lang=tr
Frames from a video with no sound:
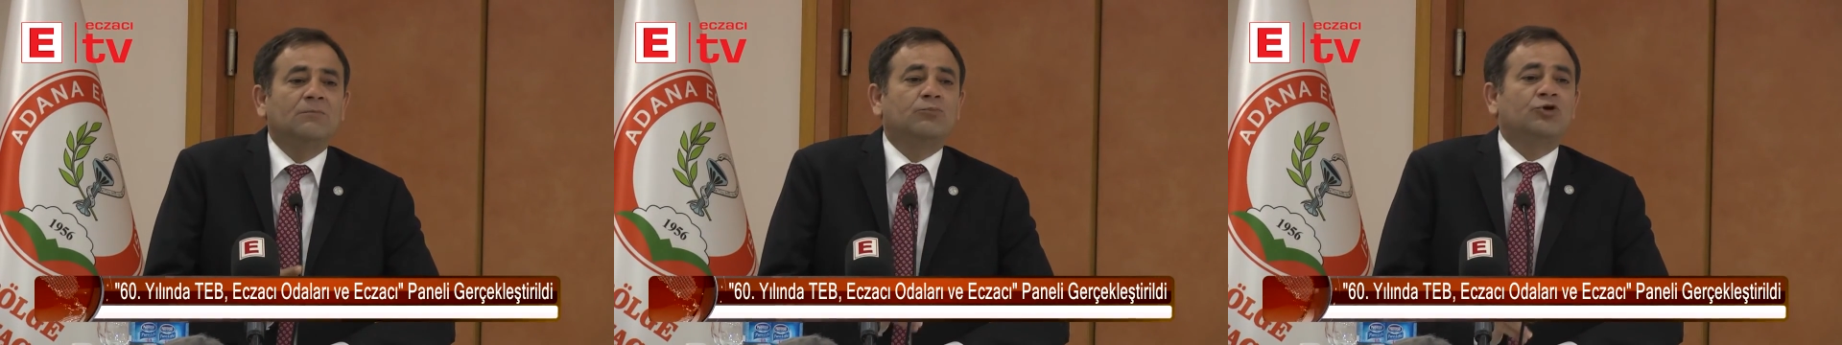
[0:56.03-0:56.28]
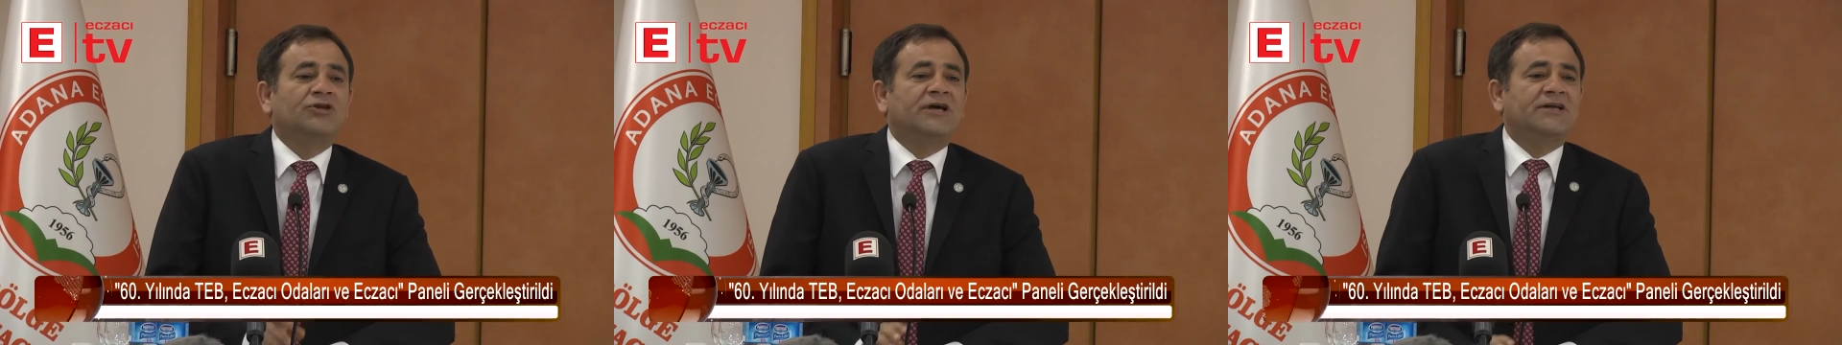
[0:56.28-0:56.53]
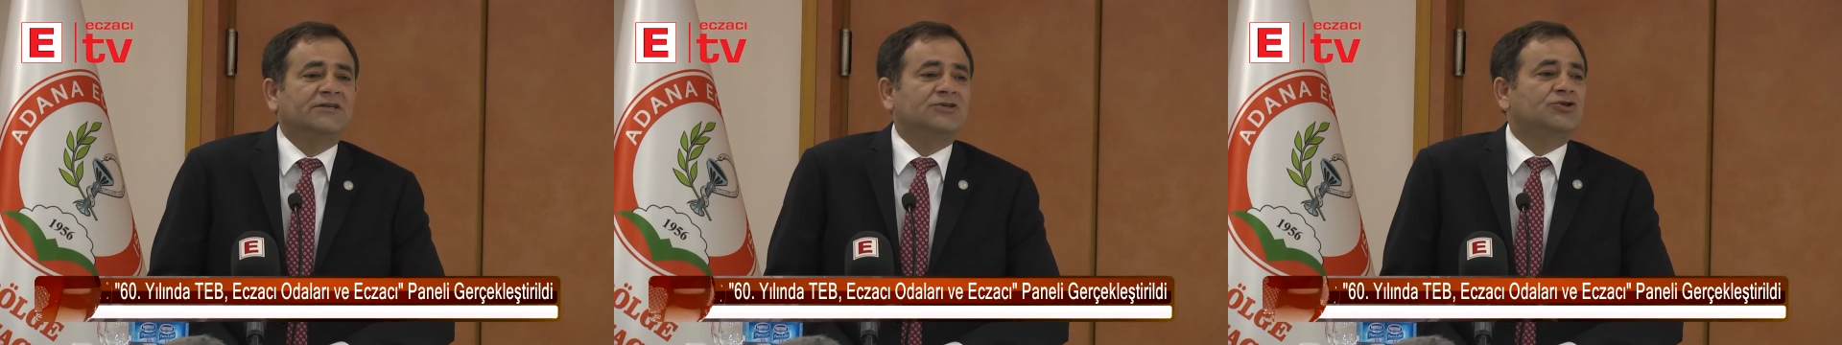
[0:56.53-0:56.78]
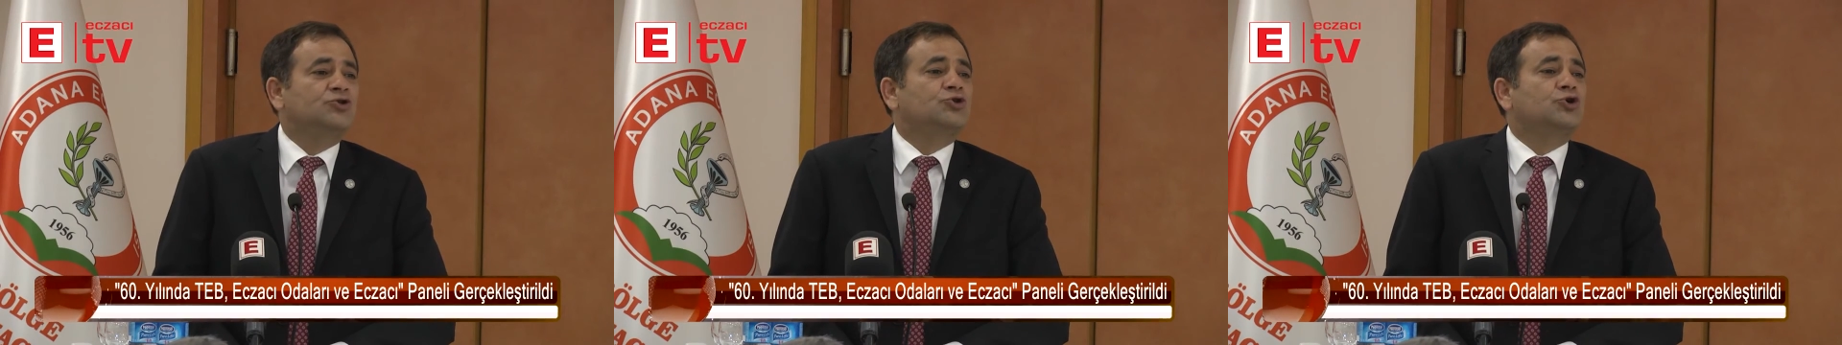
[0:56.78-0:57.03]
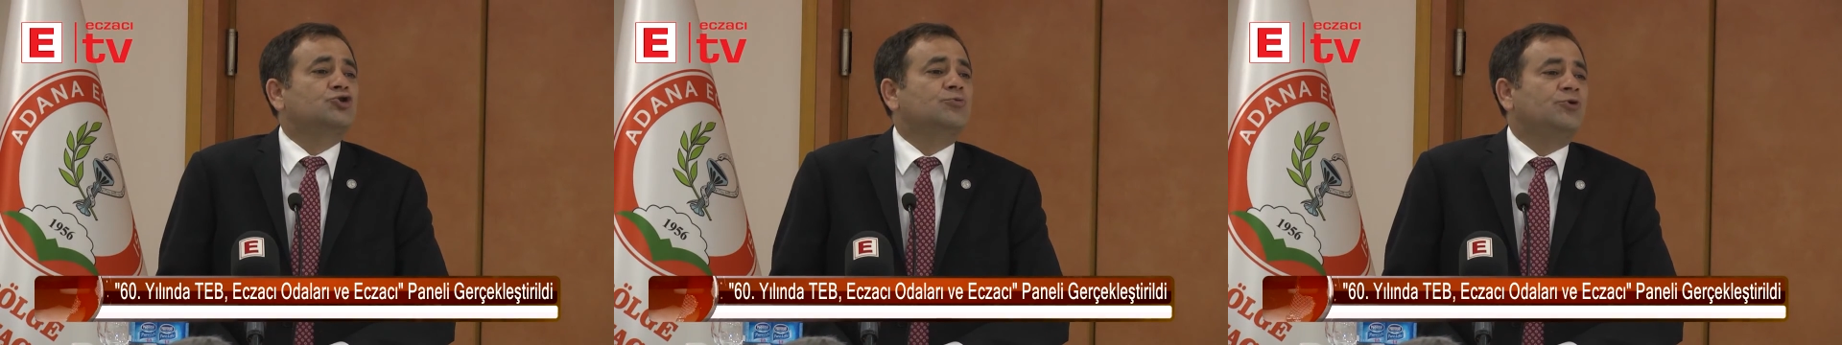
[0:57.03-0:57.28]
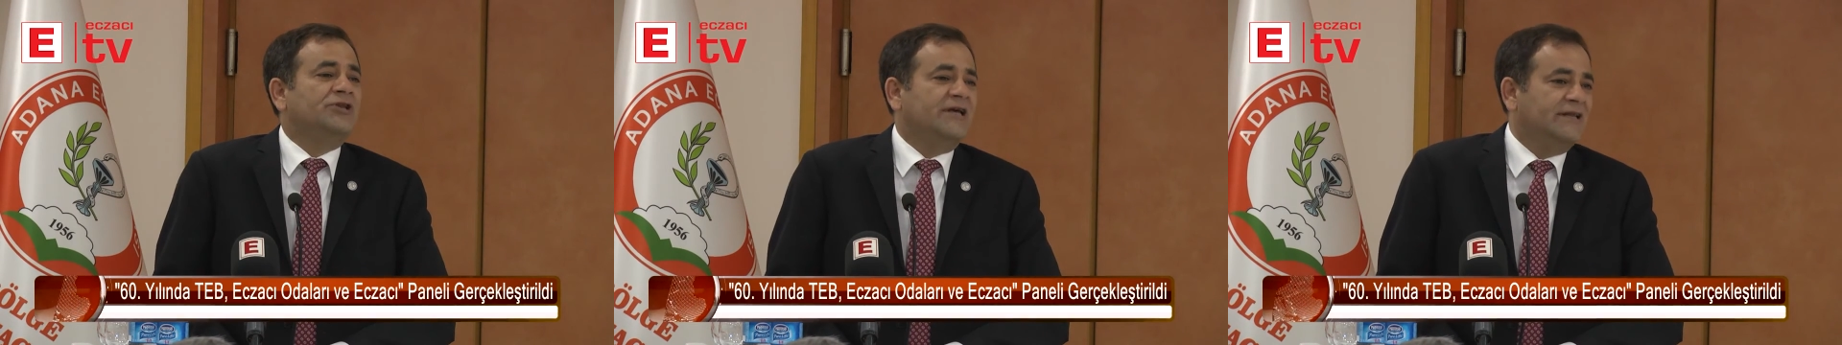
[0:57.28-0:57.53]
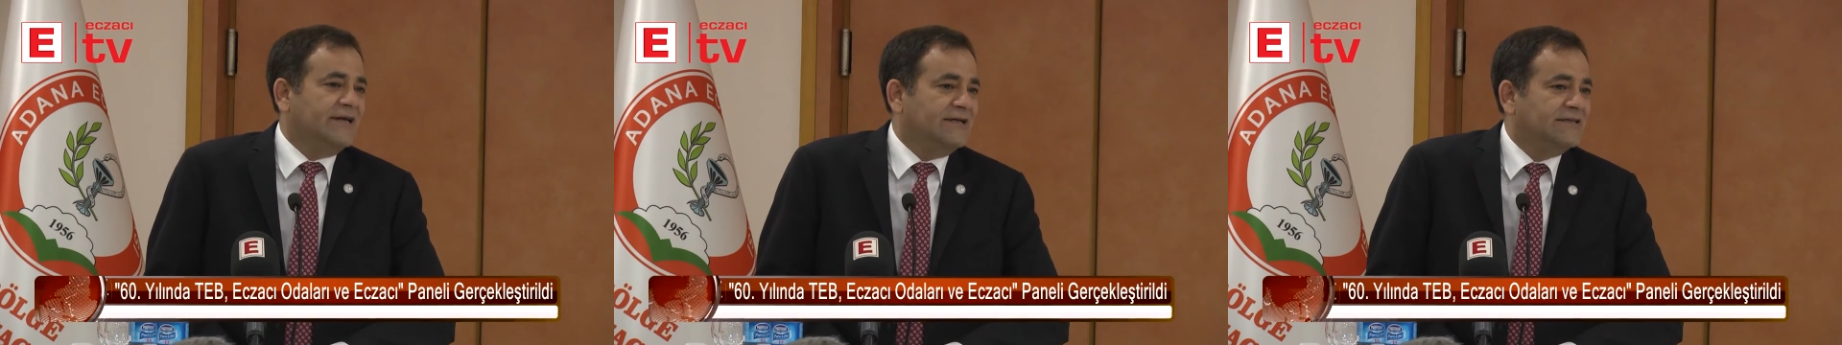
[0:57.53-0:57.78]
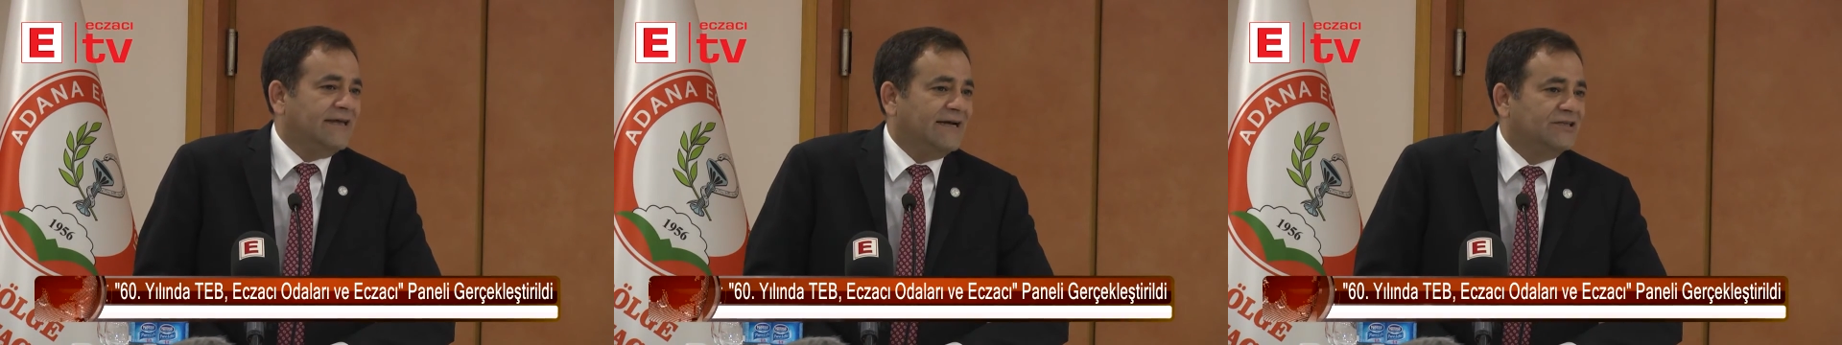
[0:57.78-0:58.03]
bunların çözüm
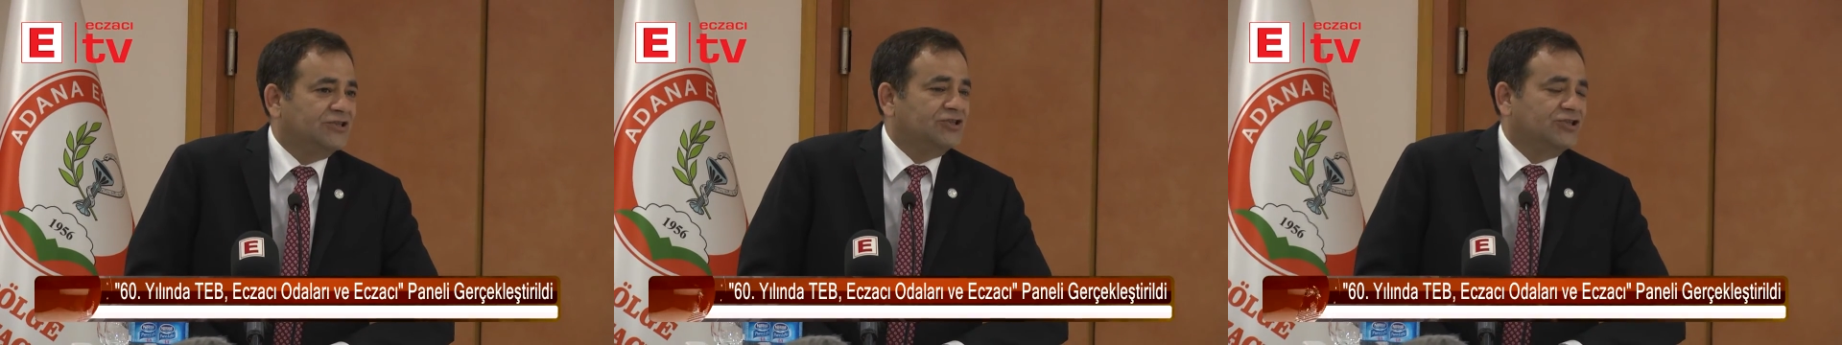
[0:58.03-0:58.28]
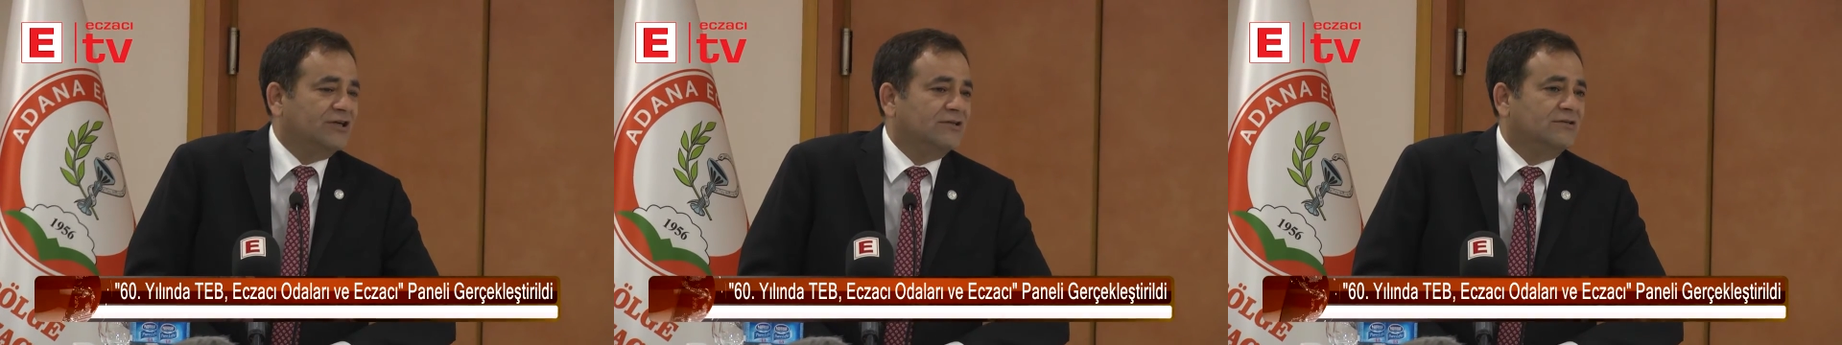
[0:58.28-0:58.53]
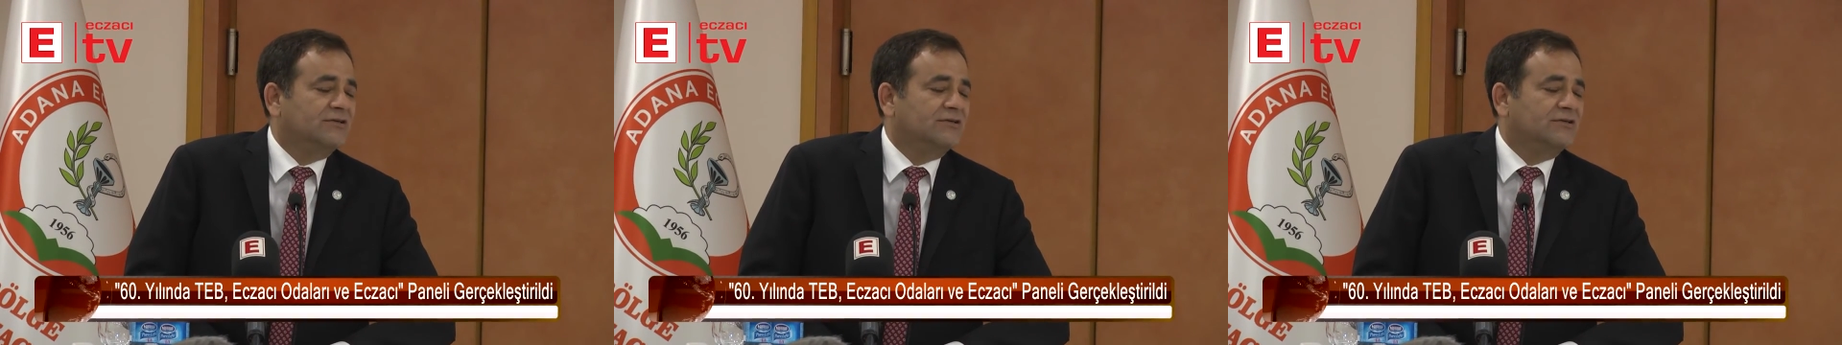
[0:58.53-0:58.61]
önerilerini tartıştık.